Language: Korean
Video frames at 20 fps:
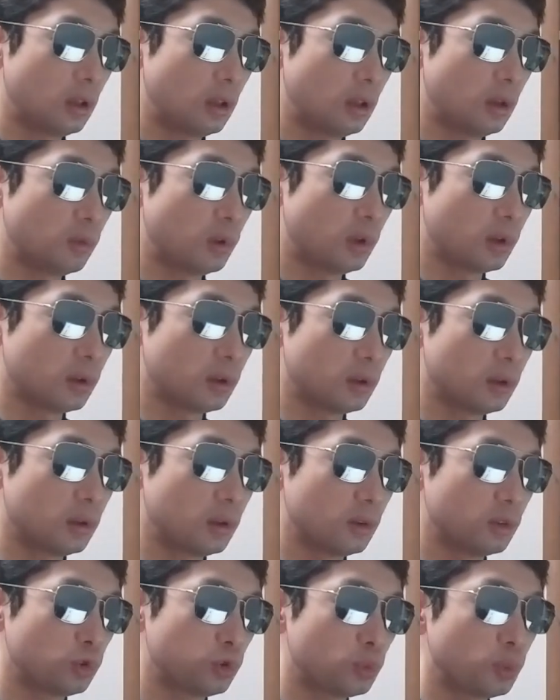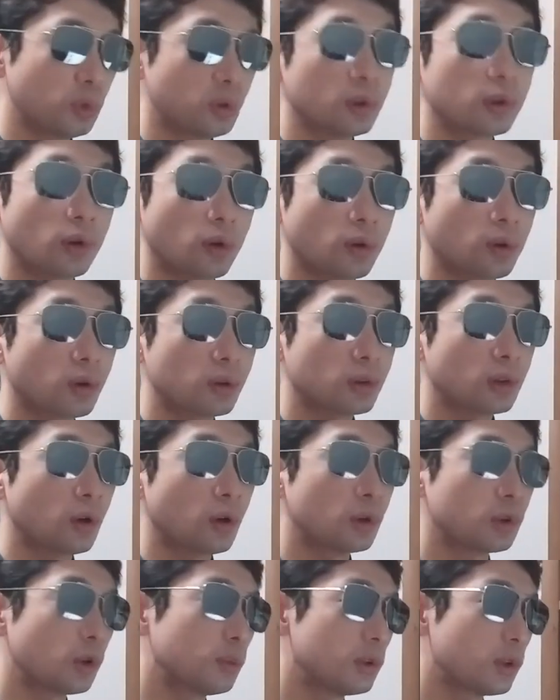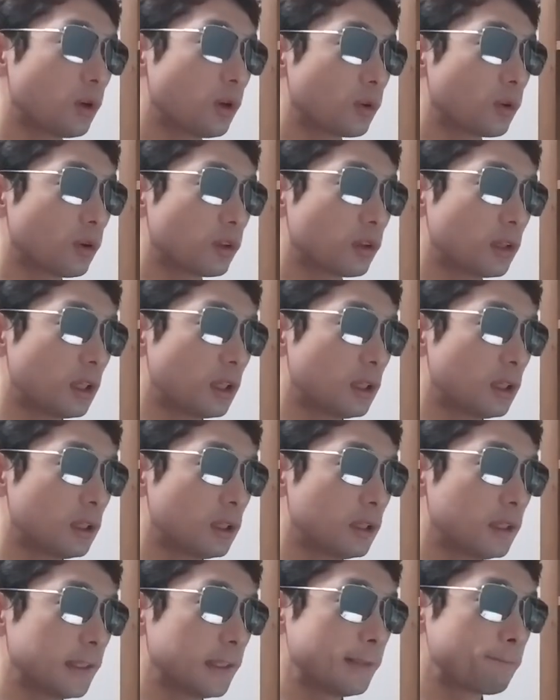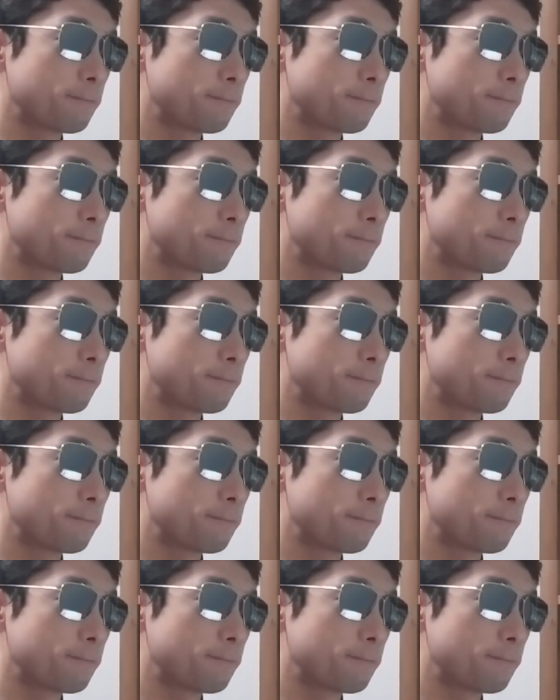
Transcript: 뭐 수모를 겪었다, 어려움을 겪었다